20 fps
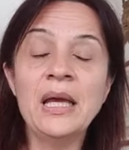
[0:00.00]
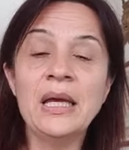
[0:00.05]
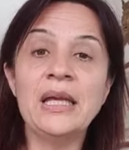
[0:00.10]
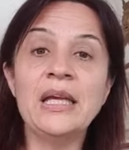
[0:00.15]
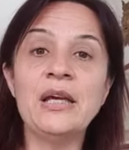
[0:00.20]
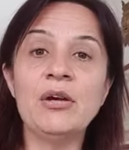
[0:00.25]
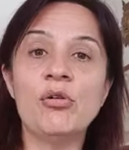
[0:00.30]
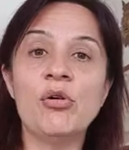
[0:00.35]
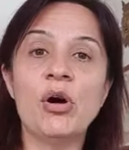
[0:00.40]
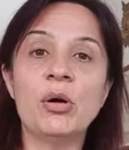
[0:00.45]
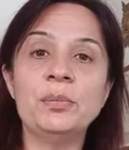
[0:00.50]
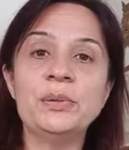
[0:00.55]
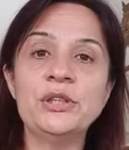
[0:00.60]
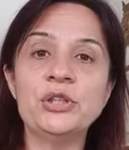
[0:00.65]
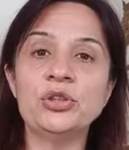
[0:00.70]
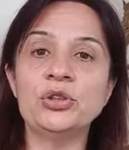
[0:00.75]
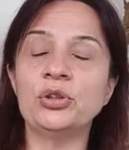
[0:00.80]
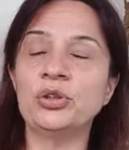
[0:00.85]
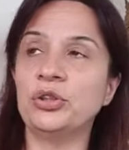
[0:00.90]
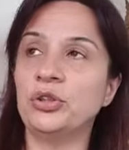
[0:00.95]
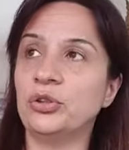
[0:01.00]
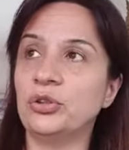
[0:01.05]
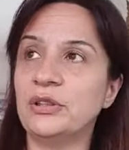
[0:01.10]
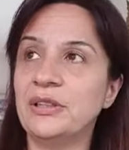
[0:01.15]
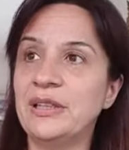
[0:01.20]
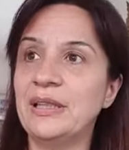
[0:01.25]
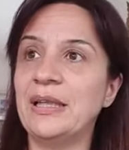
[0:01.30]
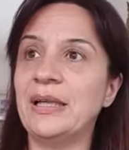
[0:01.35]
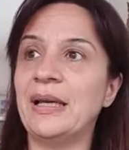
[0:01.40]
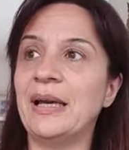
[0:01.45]
io ho bisogno bisogno
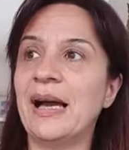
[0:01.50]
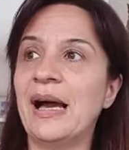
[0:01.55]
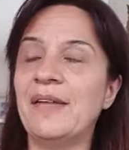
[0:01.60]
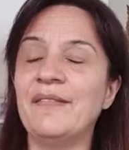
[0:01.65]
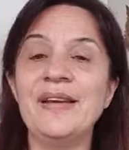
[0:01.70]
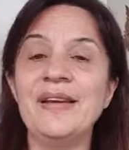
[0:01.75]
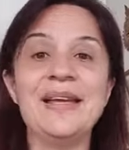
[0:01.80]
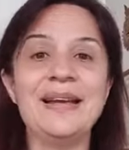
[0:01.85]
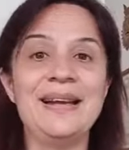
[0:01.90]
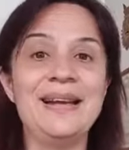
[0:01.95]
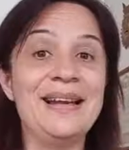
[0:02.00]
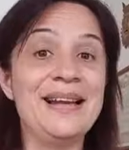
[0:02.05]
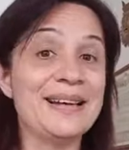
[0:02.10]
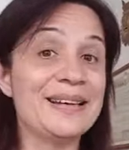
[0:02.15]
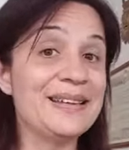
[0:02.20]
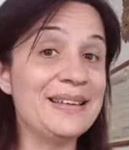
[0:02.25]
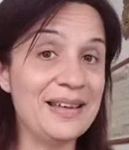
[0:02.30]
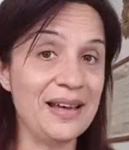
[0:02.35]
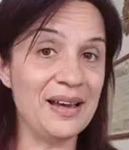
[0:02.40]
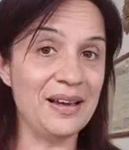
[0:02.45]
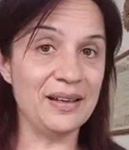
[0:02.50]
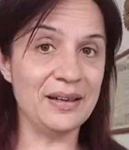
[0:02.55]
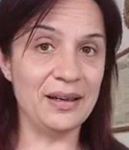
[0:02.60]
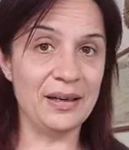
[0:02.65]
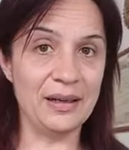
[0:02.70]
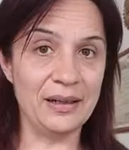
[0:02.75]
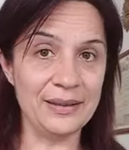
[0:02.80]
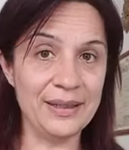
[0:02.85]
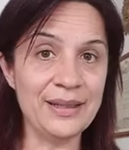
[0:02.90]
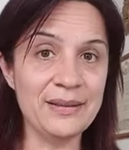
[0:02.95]
di avere la chiara e
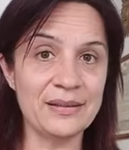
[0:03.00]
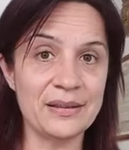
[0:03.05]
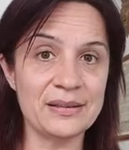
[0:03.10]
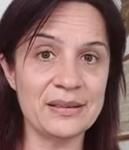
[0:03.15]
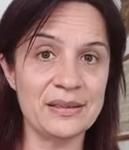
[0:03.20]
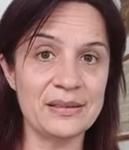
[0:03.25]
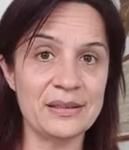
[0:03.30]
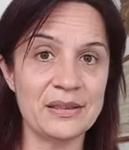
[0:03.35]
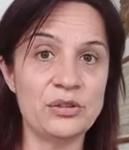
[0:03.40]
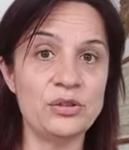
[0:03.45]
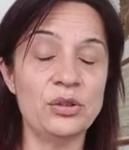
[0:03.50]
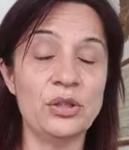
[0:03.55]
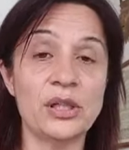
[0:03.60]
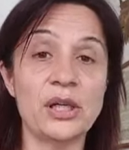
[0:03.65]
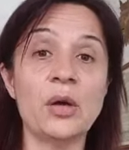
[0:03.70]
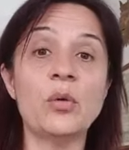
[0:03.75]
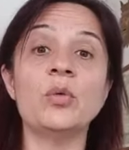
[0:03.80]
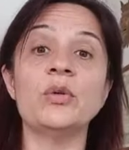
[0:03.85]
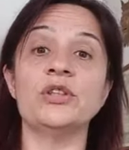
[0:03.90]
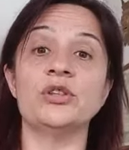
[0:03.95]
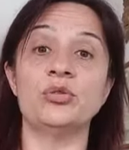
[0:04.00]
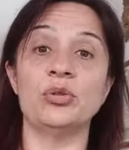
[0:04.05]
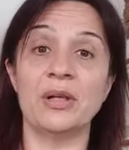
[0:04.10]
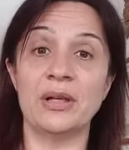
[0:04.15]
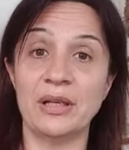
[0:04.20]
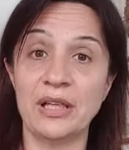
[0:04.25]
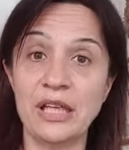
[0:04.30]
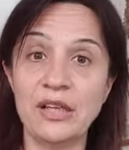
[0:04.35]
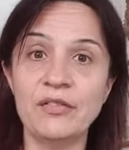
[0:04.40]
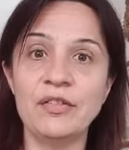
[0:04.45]
la netta sensazione che questo
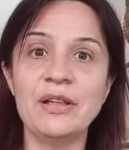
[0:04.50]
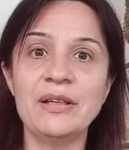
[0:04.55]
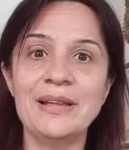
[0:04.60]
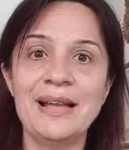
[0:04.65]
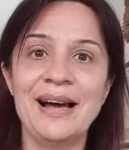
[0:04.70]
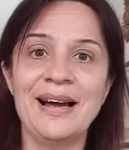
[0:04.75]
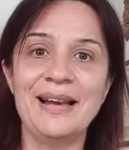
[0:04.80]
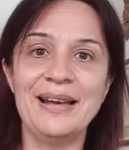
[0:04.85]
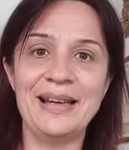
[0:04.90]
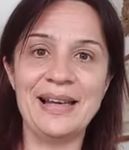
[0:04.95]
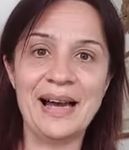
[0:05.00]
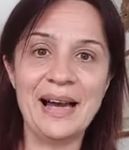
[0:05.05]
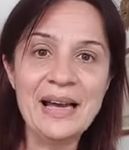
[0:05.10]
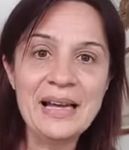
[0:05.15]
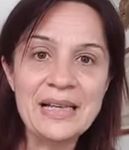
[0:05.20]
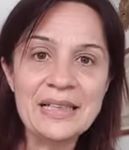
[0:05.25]
arrivi dalla